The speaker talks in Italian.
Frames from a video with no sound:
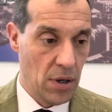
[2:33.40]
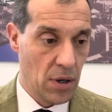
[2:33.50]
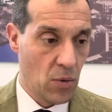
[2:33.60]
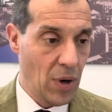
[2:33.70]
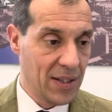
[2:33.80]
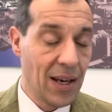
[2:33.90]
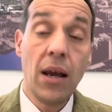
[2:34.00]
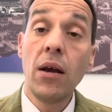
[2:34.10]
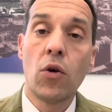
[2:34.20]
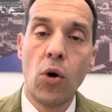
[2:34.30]
eh, quasi
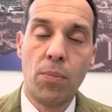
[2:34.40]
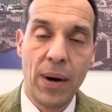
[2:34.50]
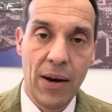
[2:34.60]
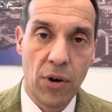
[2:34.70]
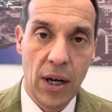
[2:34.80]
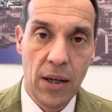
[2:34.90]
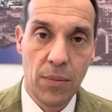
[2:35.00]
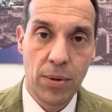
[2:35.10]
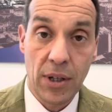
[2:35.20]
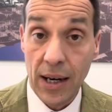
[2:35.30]
incolpevole
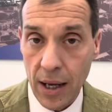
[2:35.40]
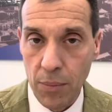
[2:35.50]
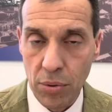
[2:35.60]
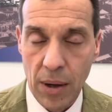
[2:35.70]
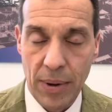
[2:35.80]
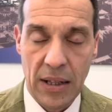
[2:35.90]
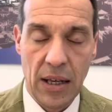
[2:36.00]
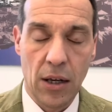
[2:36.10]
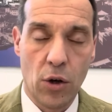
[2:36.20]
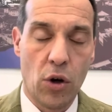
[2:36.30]
il portiere che pure prende
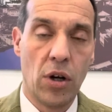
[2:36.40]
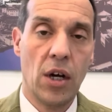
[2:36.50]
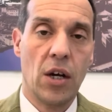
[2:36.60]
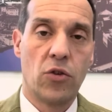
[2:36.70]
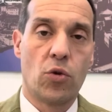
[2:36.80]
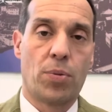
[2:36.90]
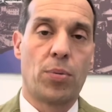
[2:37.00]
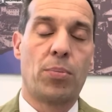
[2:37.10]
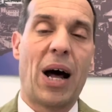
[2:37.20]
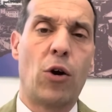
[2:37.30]
il gol sul
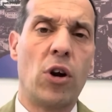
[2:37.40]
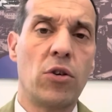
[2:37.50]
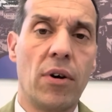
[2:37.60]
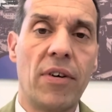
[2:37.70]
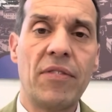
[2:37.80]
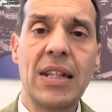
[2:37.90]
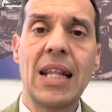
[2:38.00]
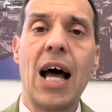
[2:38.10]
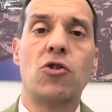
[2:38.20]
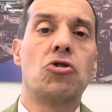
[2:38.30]
proprio palo. La Juve va in
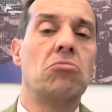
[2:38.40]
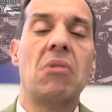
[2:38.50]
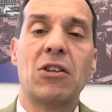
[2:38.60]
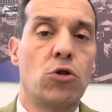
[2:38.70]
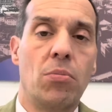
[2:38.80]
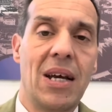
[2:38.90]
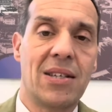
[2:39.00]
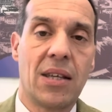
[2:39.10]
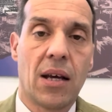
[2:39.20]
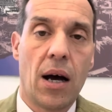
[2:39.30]
vantaggio,
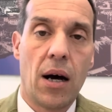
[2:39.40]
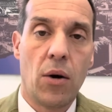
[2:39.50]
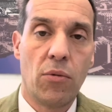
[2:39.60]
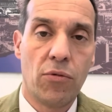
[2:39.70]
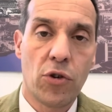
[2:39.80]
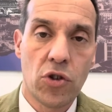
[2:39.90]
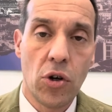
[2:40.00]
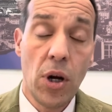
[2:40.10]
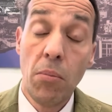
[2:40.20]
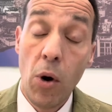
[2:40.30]
addomestica un
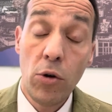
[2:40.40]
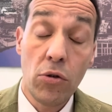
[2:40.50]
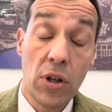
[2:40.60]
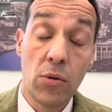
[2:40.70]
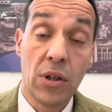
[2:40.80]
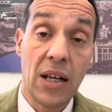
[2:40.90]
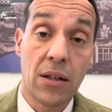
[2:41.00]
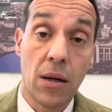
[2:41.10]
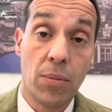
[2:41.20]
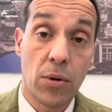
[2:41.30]
Frosinone molto
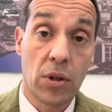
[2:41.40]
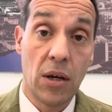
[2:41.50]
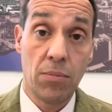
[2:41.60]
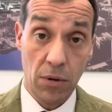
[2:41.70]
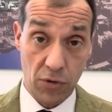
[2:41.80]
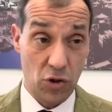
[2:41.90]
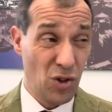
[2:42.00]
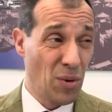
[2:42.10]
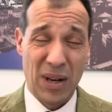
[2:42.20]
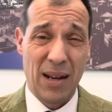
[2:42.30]
deludente nel primo tempo,
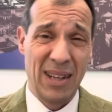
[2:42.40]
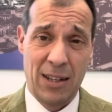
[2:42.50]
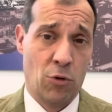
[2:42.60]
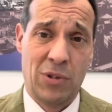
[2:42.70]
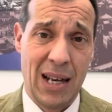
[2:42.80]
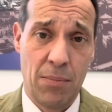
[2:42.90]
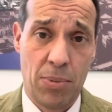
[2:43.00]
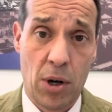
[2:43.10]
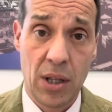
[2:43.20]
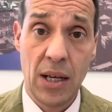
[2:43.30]
Frosinone praticamente non tira in
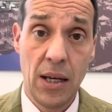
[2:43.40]
porta,